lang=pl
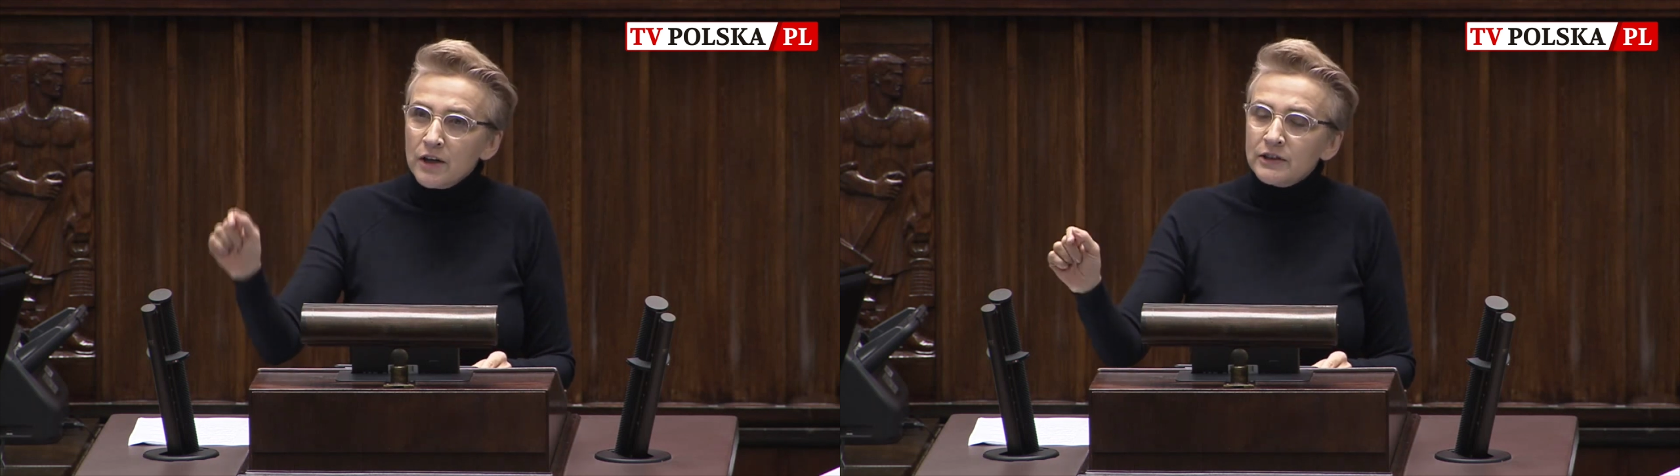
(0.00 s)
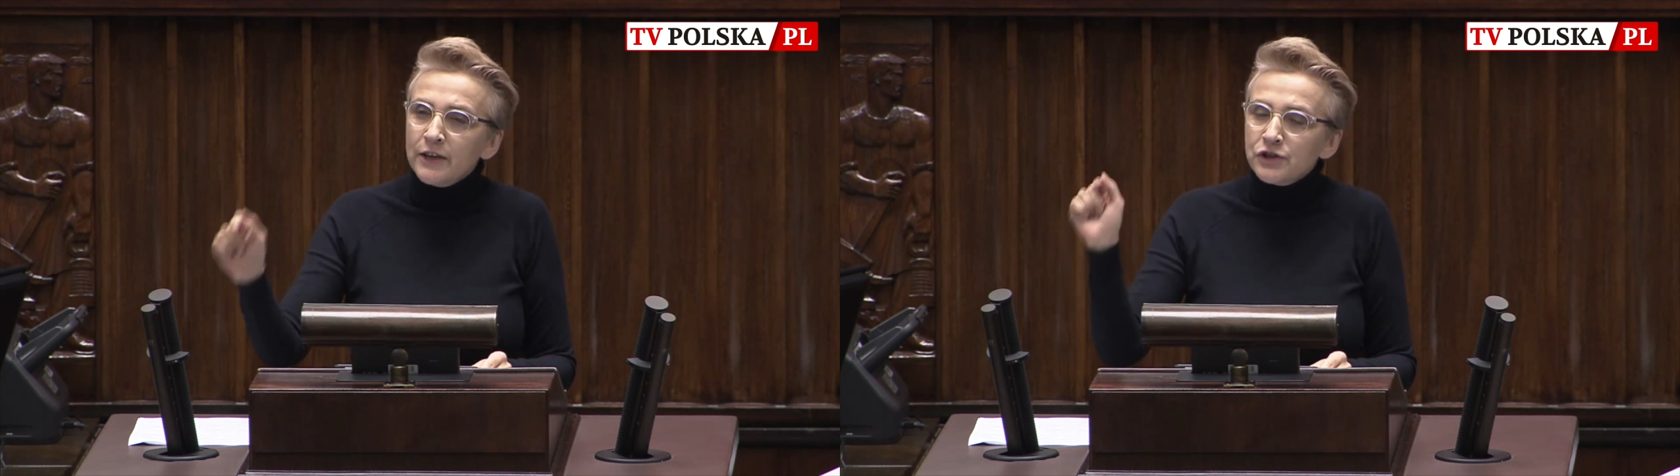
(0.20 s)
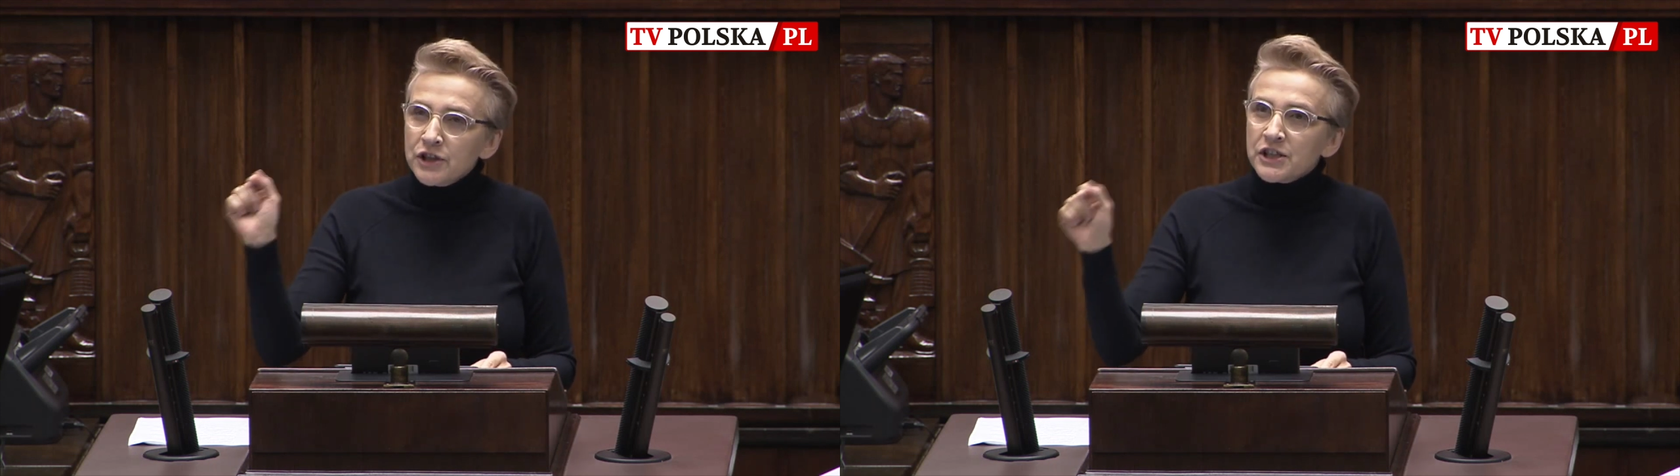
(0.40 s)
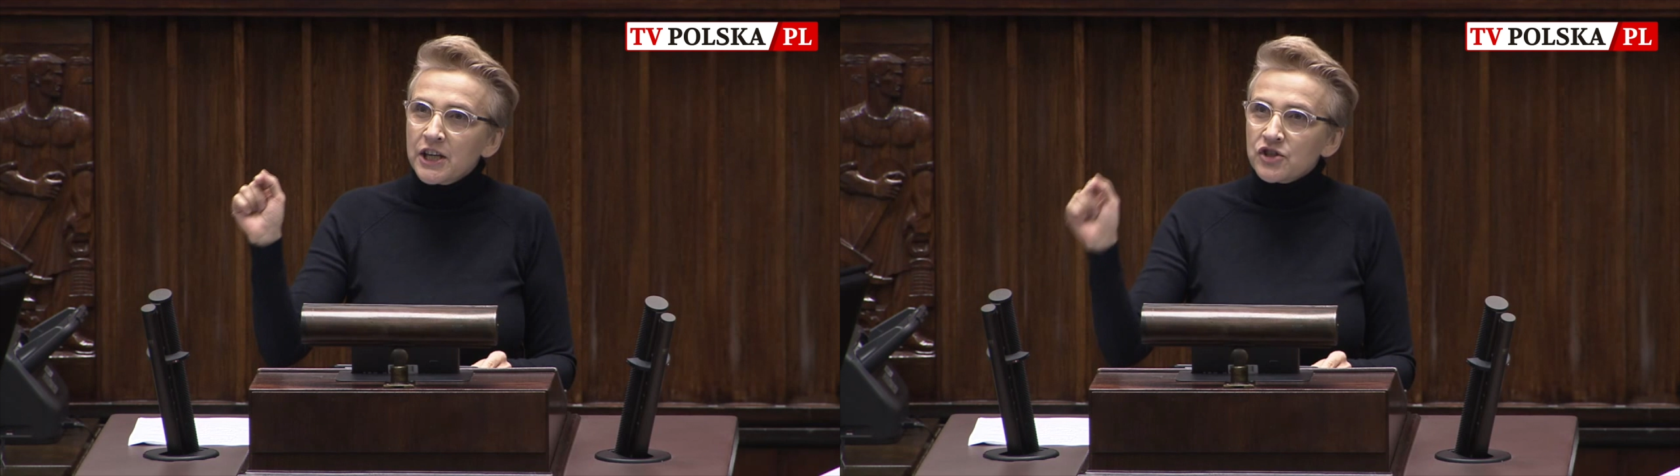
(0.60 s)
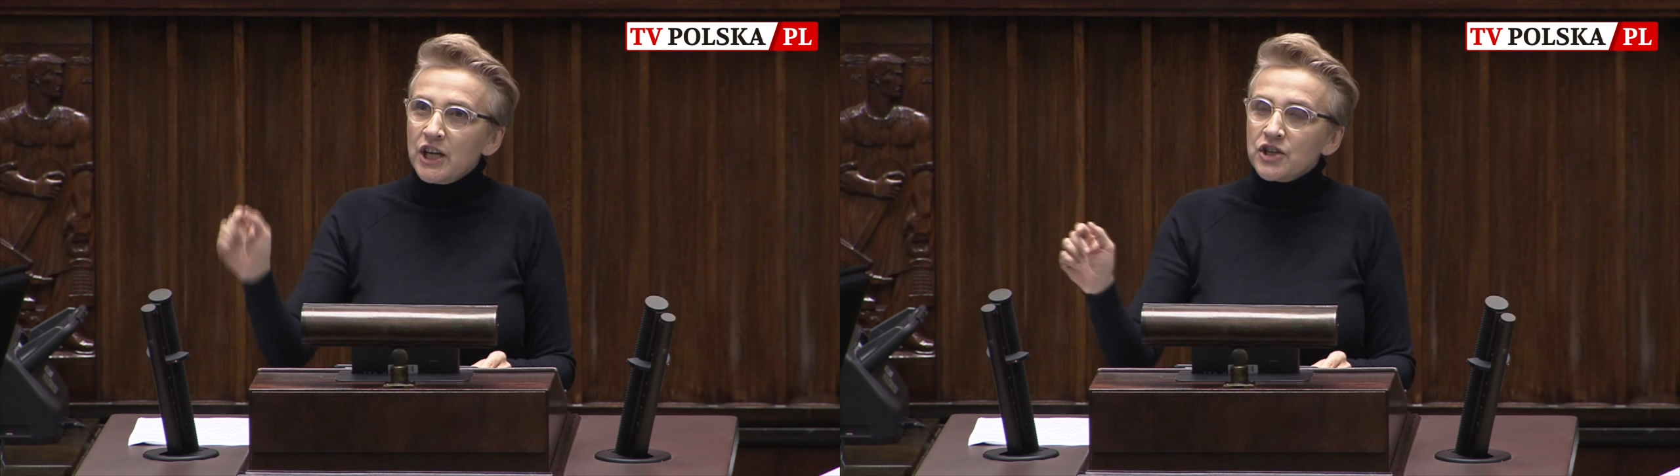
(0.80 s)
te
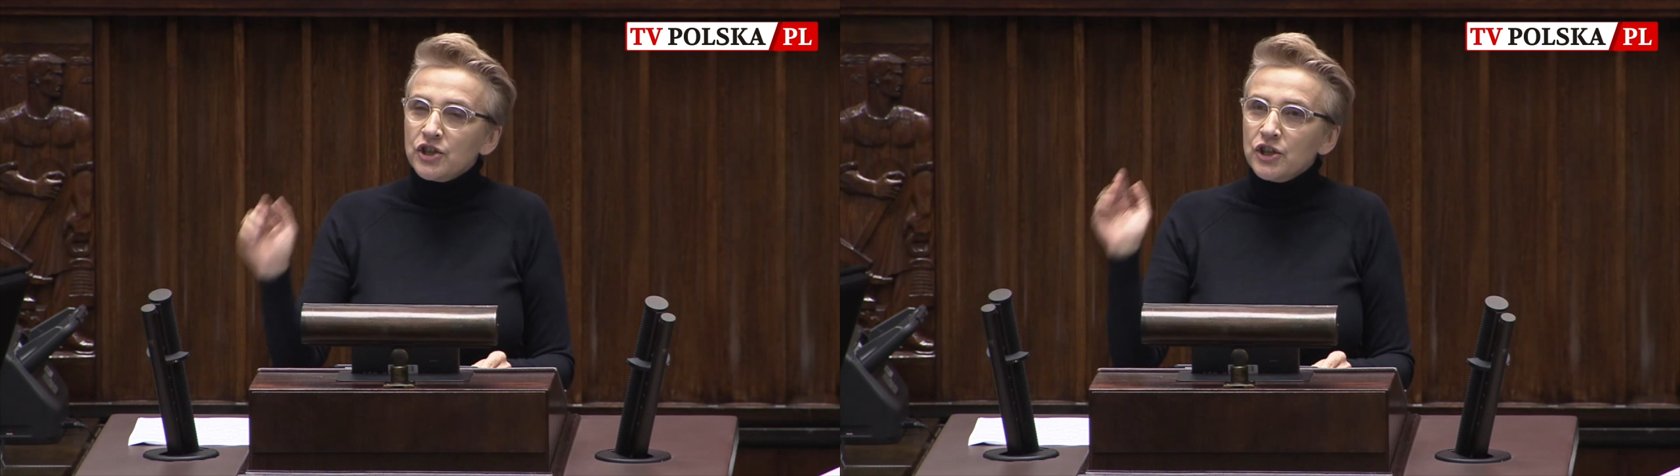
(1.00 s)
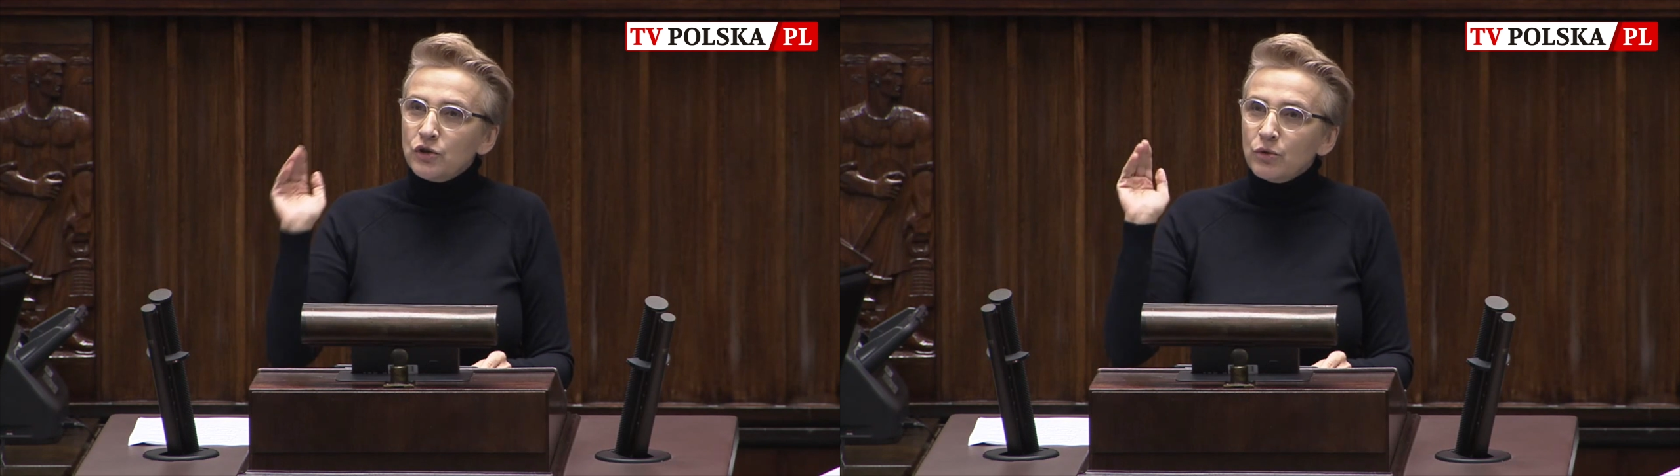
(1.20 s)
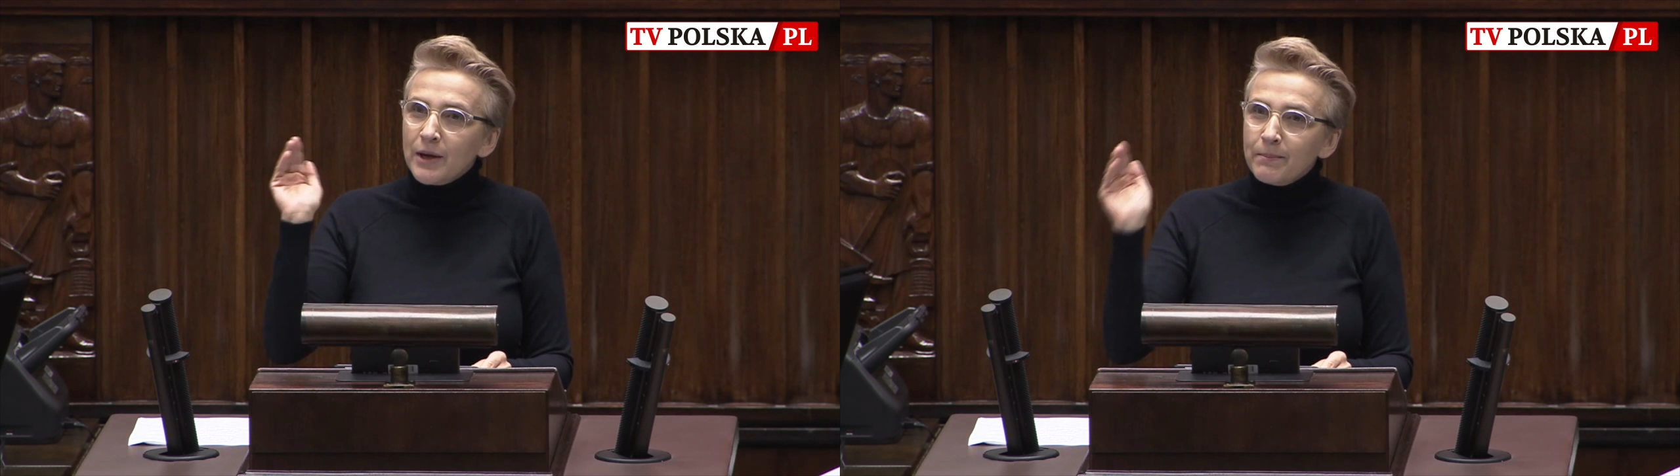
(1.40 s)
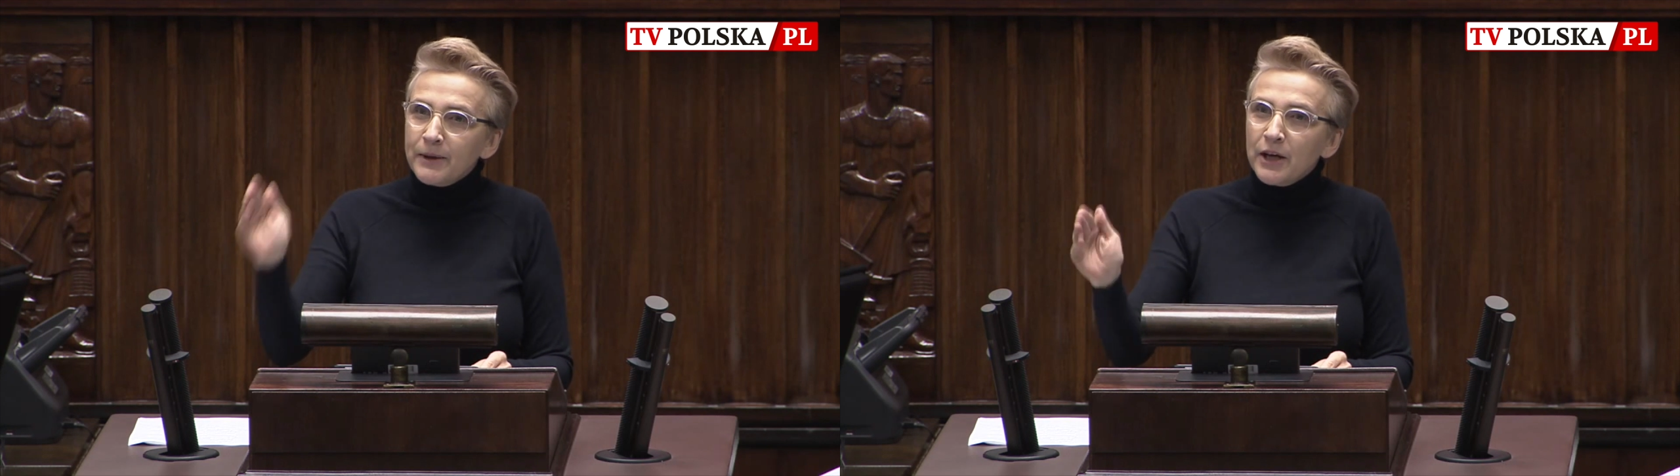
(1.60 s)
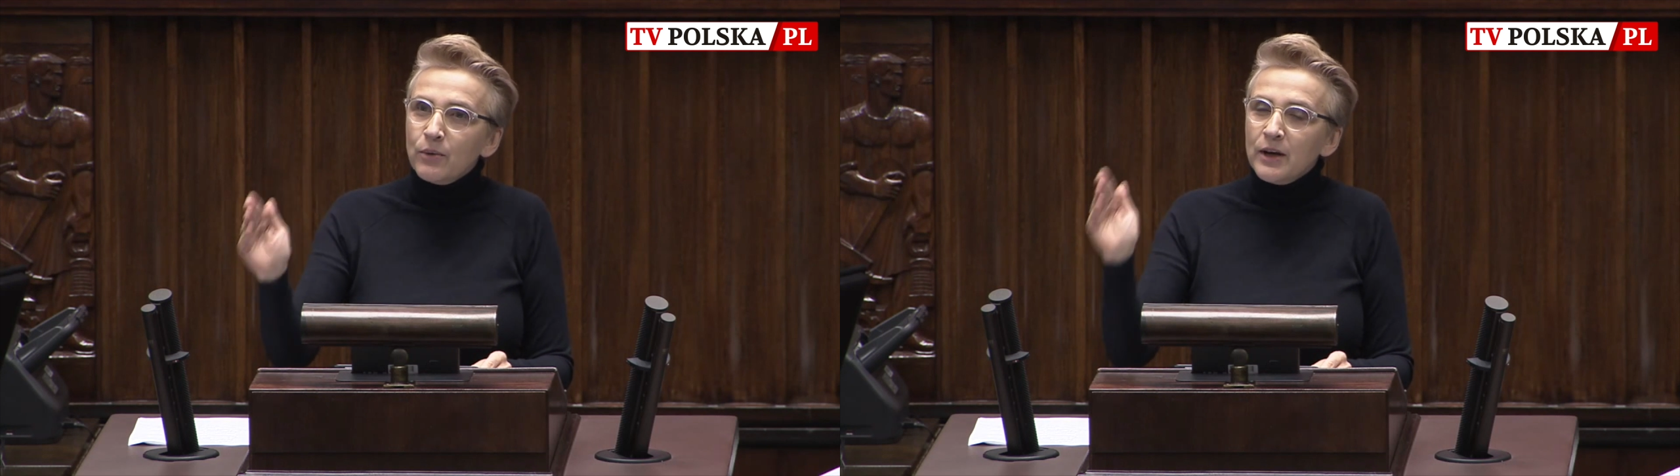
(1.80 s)
wszystkie rzeczy, które
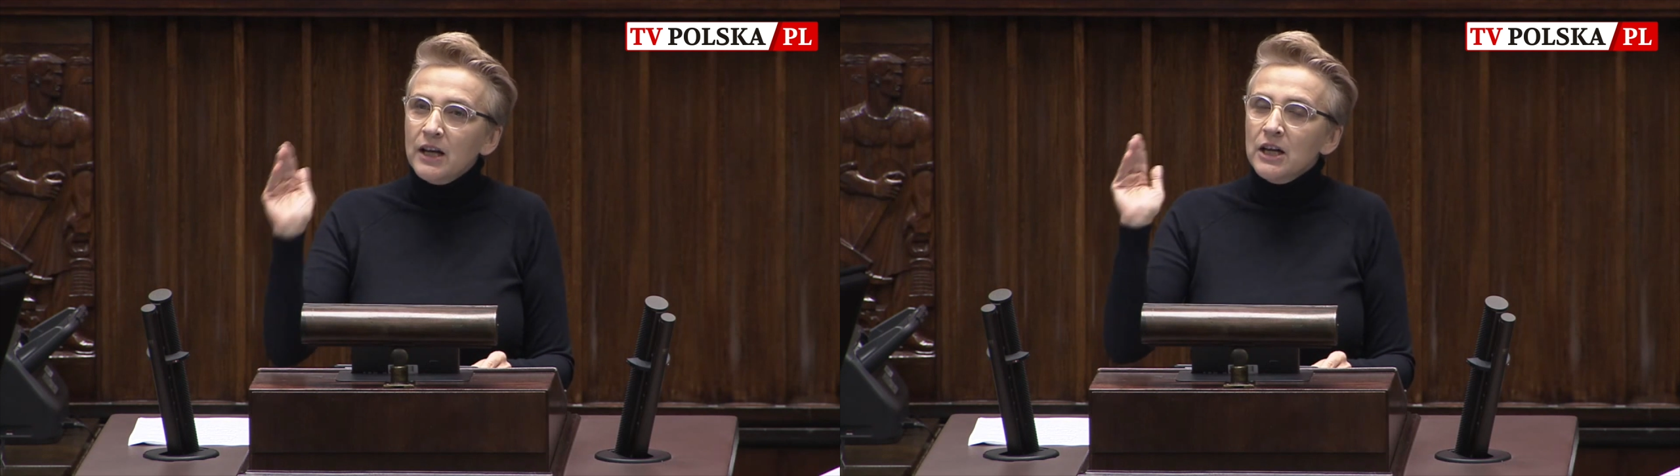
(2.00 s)
były,